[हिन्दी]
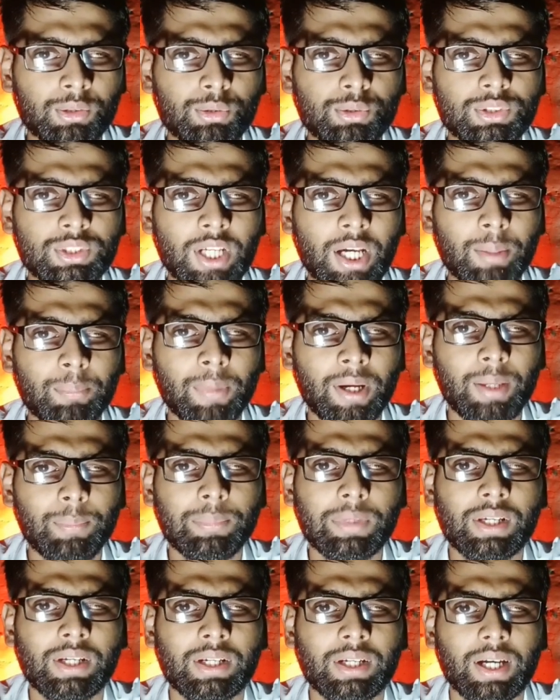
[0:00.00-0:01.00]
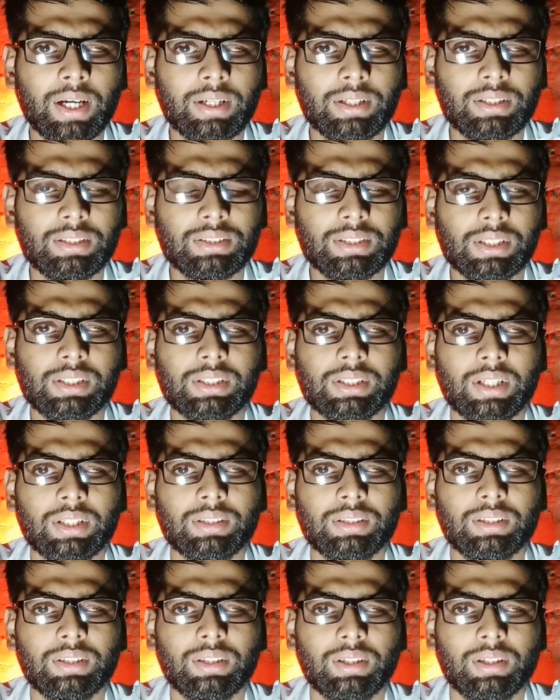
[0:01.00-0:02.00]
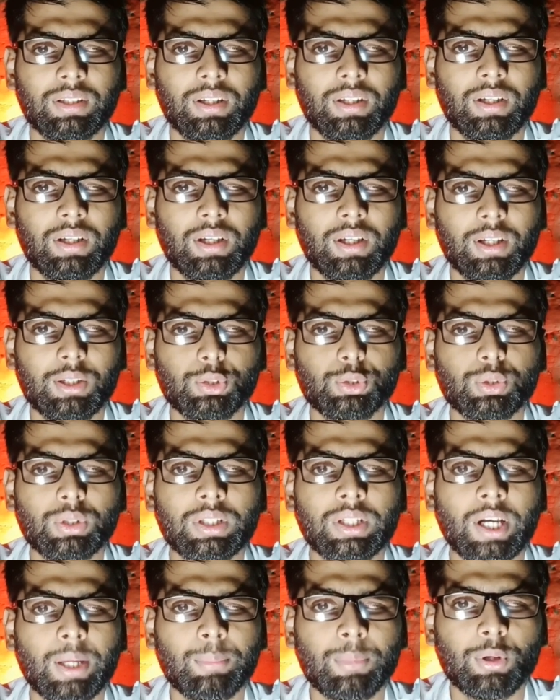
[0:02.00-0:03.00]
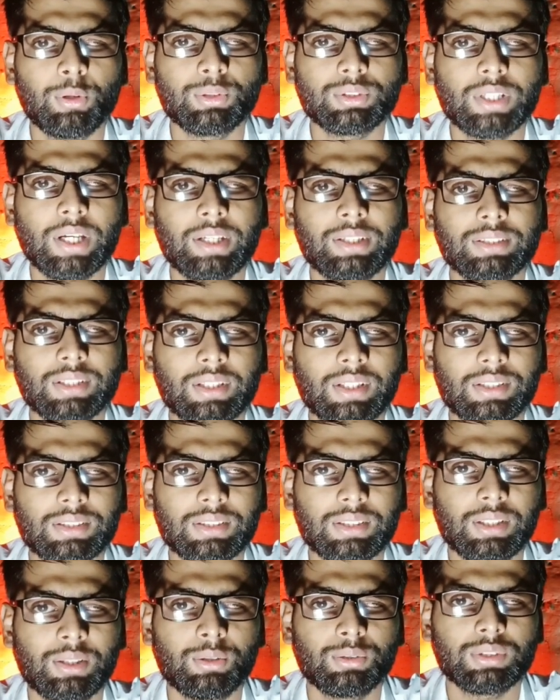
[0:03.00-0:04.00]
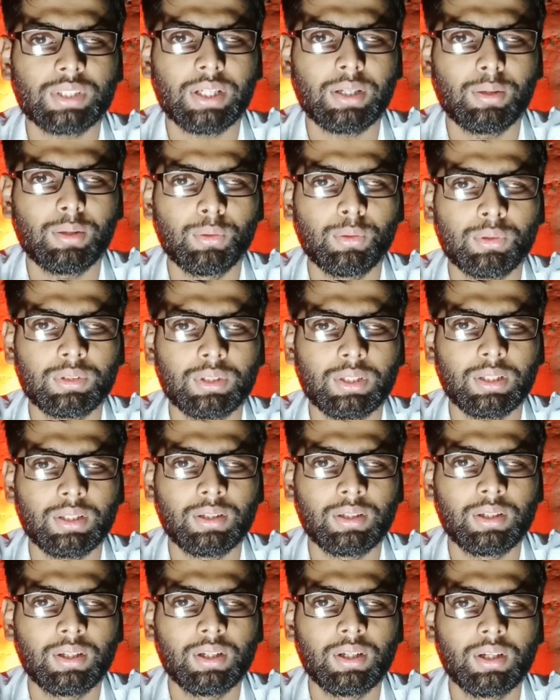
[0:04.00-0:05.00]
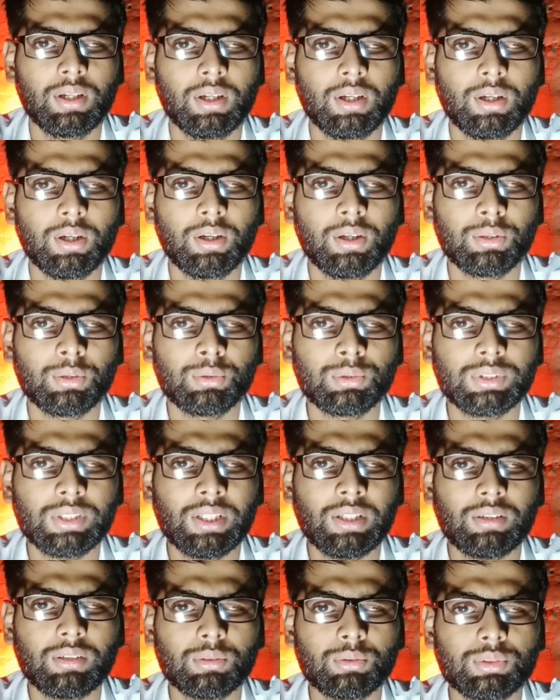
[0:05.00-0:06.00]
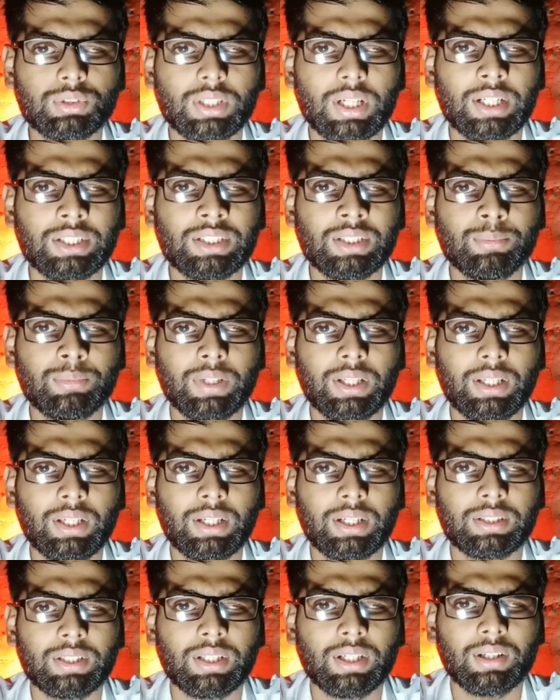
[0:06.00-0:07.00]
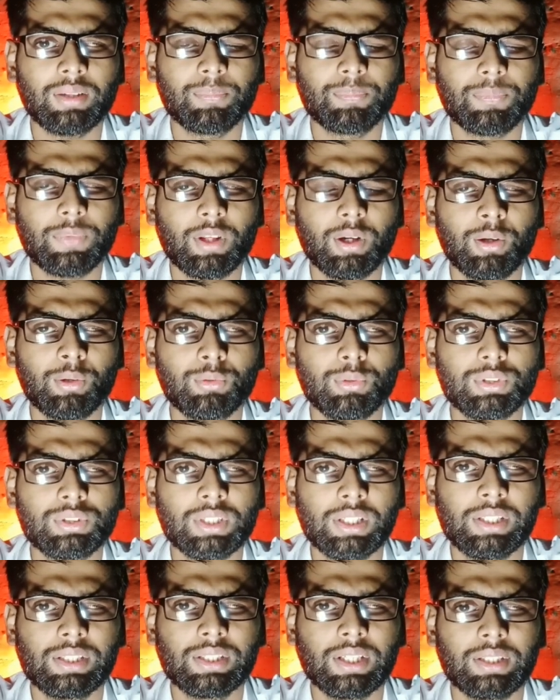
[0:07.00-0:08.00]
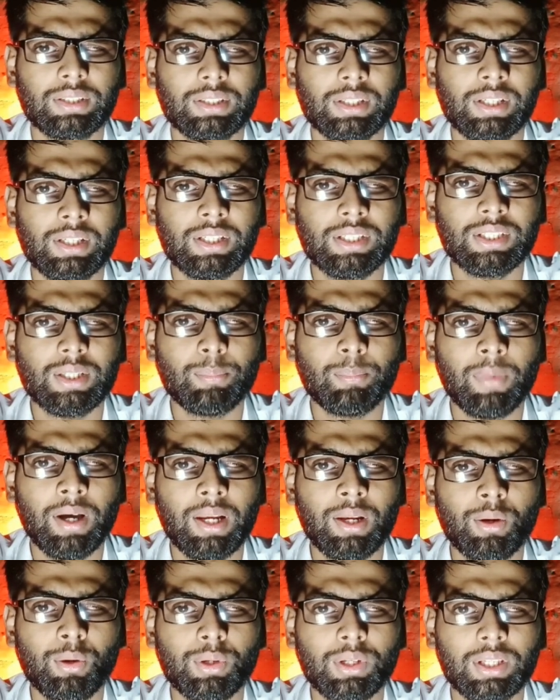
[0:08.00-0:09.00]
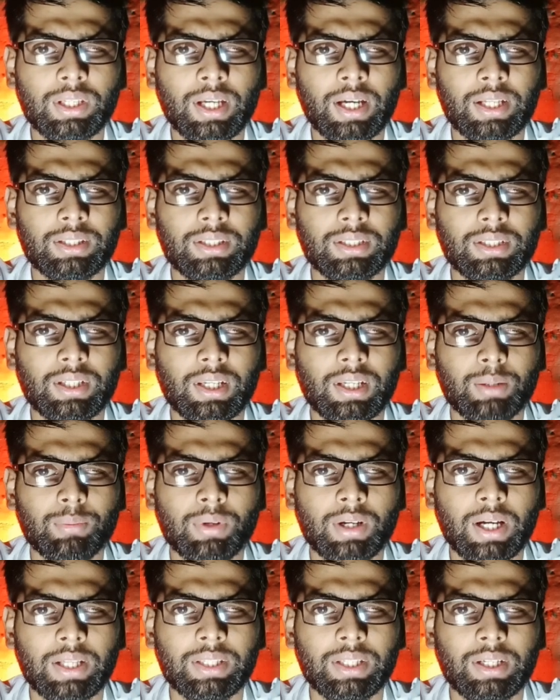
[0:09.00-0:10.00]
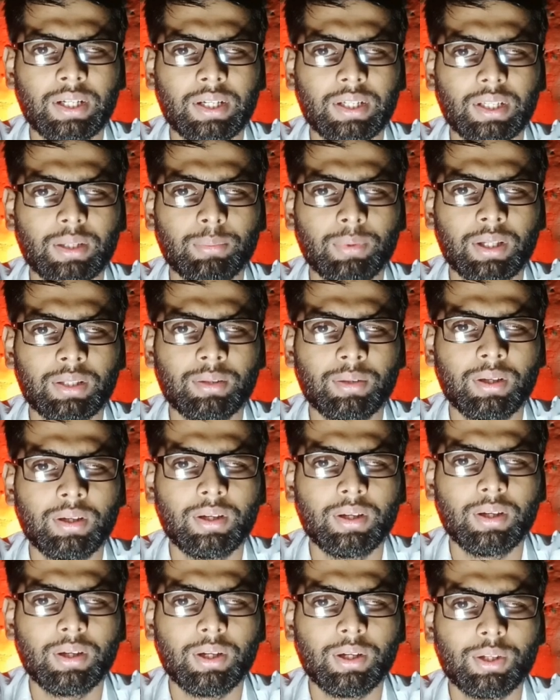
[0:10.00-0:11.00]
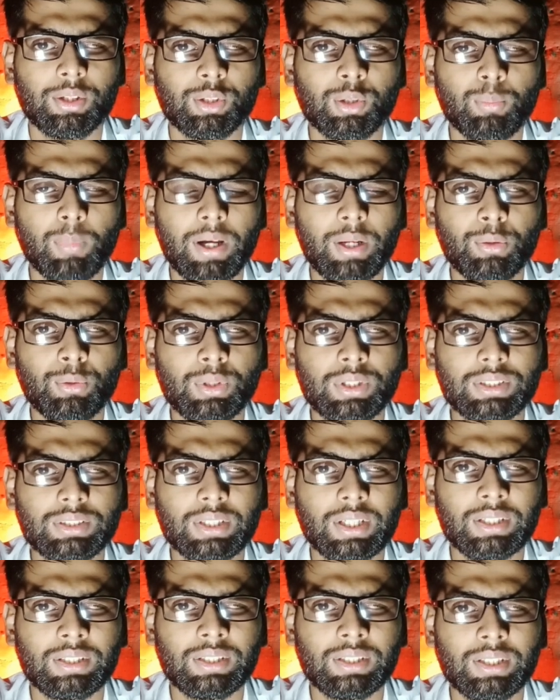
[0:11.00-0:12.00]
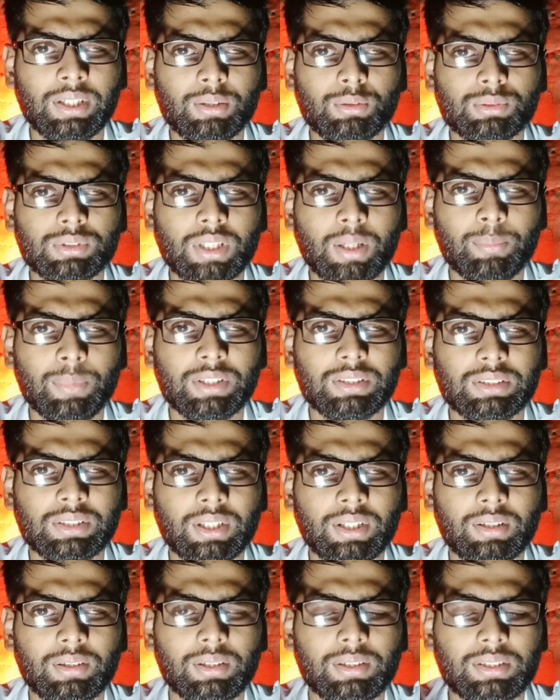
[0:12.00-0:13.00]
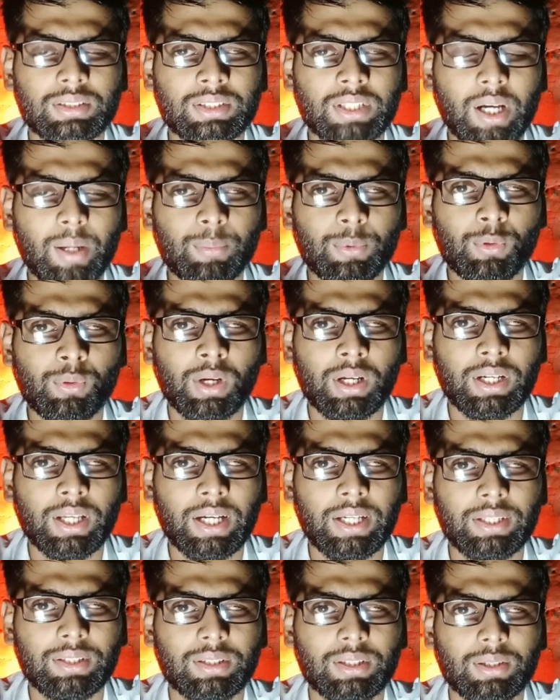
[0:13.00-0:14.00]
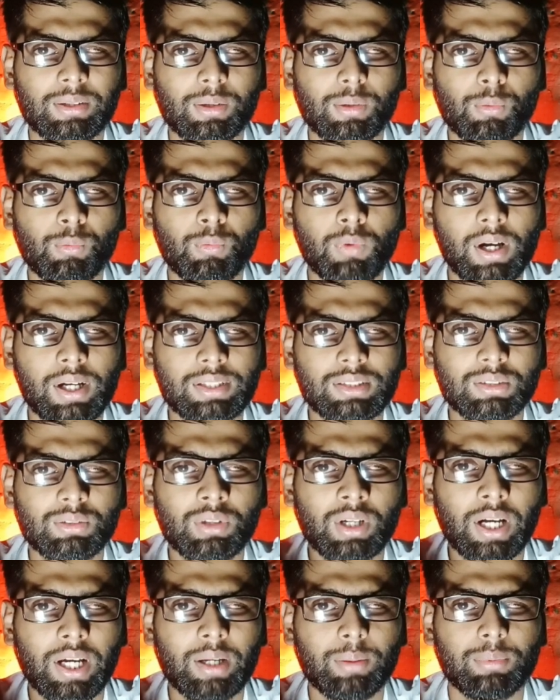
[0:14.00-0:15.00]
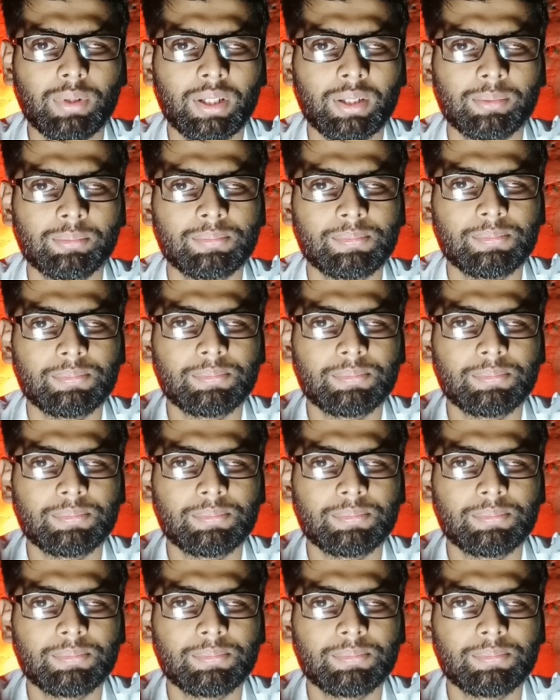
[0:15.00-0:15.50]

तो चारपाई पे लिटा के चली जाती है क्योंकि घर में और सारे सदस्य थे और सारे लोग थे तो उसे कुछ अजीब नहीं लगता और वो चली जाती है लेकिन जब माँ लौट के आती है लगभग आधे घंटे बाद तो माँ नोटिस करती है कि उसका बच्चा जहाँ पे वो लटाई थी वहाँ से वो गायब है